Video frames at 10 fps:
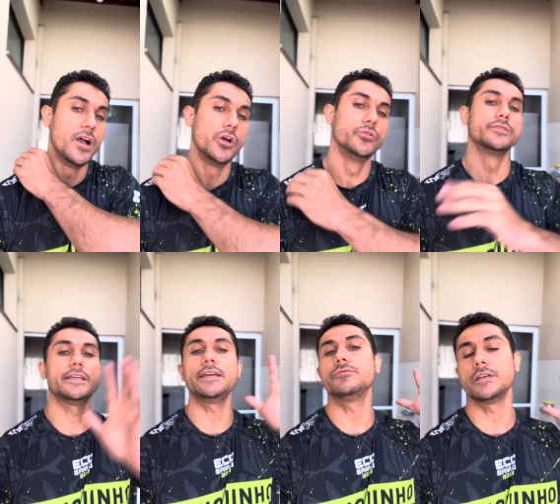
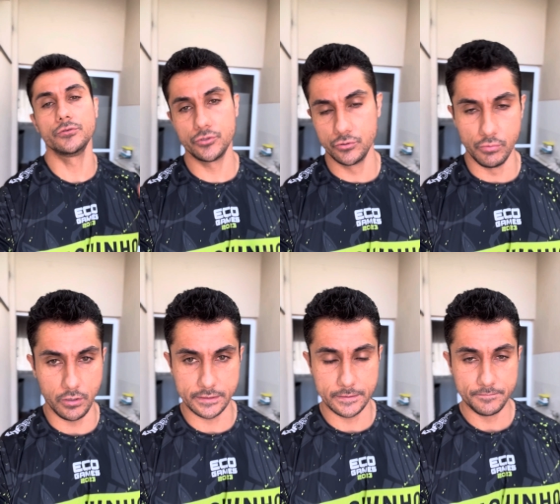200 alunos no
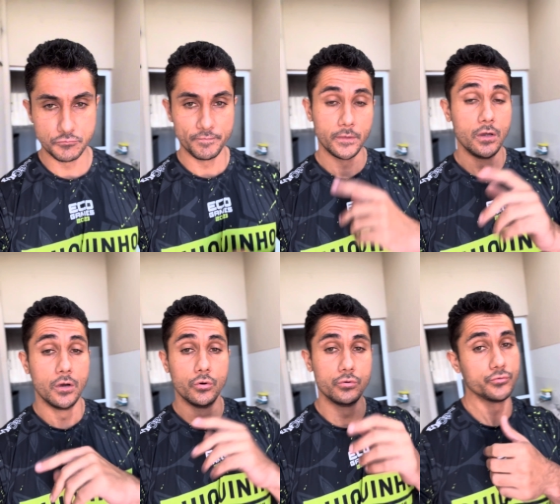box.
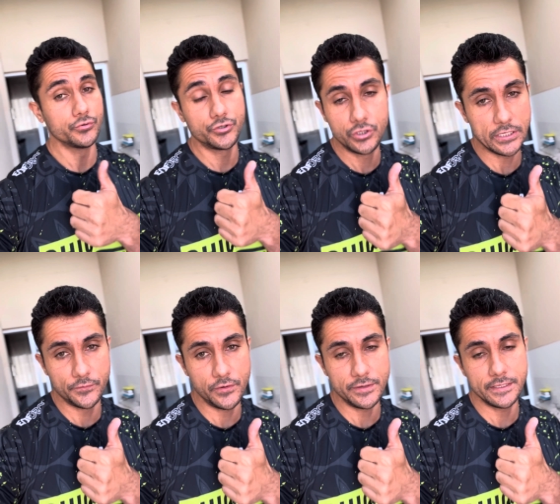Um já
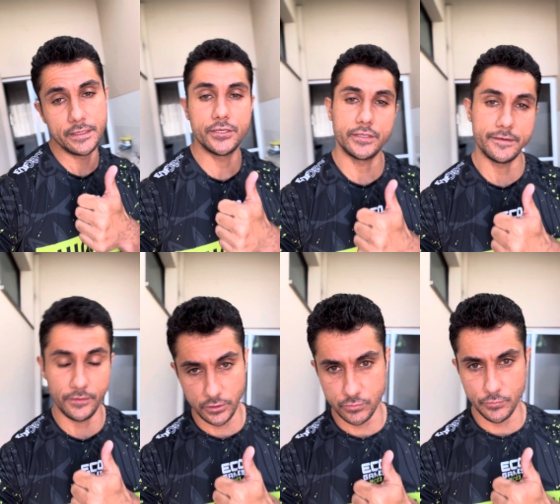sofreu um acidente, tem
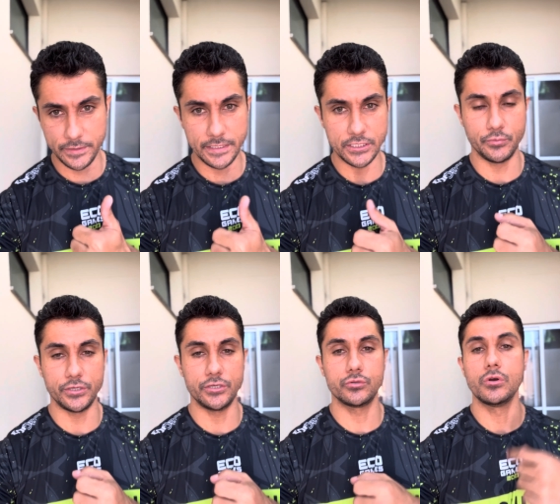falta de mobilidade por
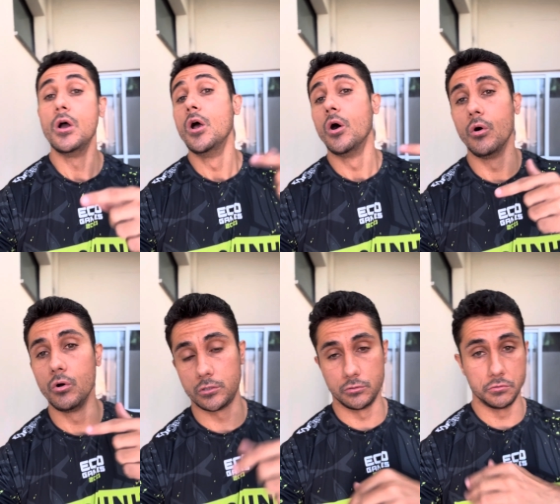isso.
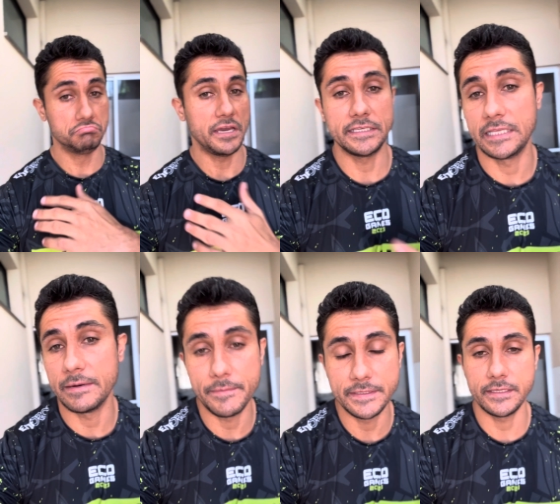Outro era
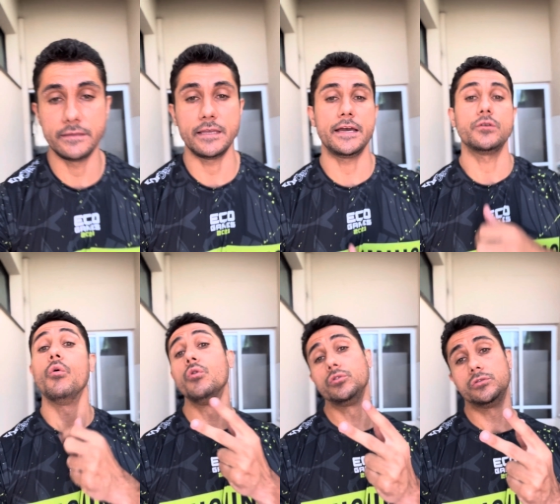extremamente sedentário,
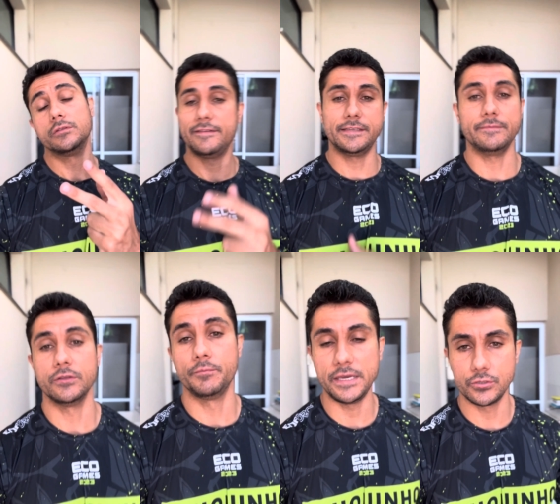outro estava acima do
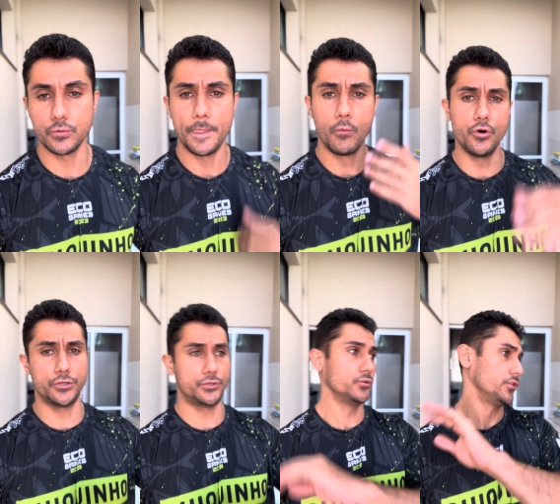peso, o
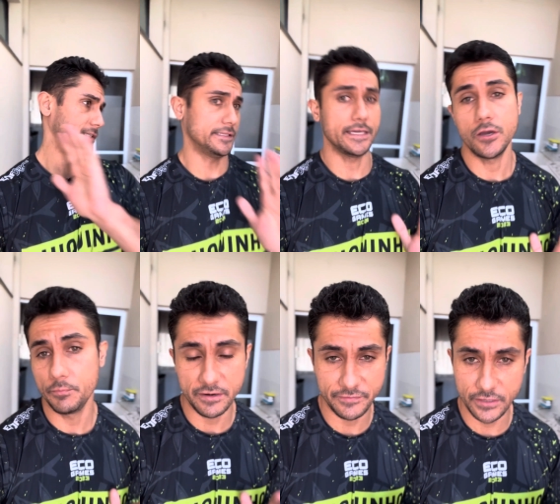outro, nossa, esse aí é o
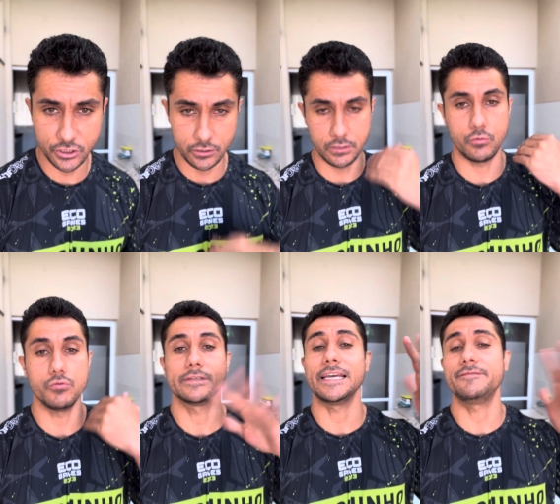perfeitinho, mano,
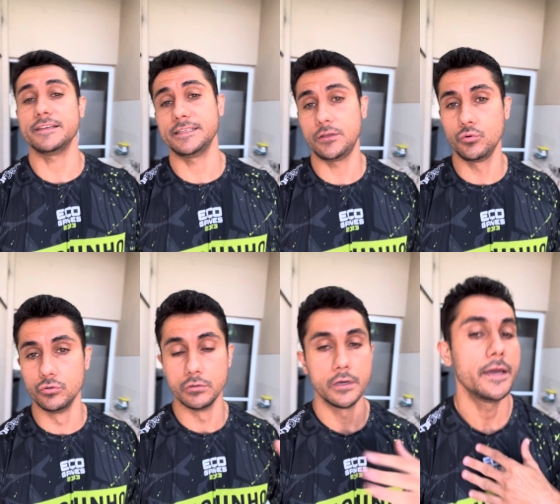consegue fazer
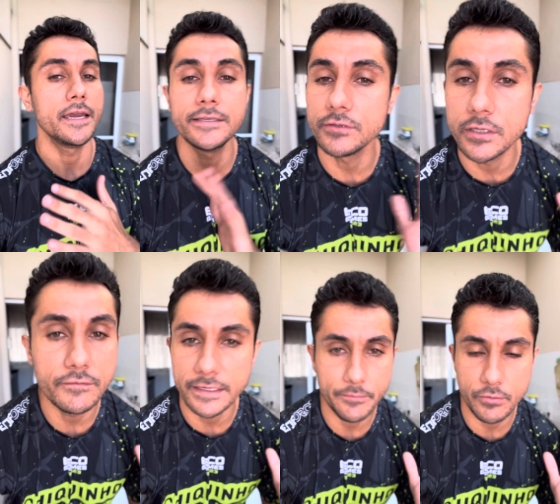tudo. Esse é o que você não
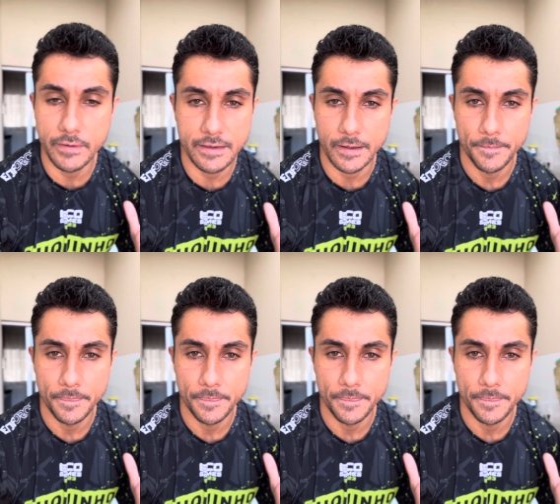vai ter problema.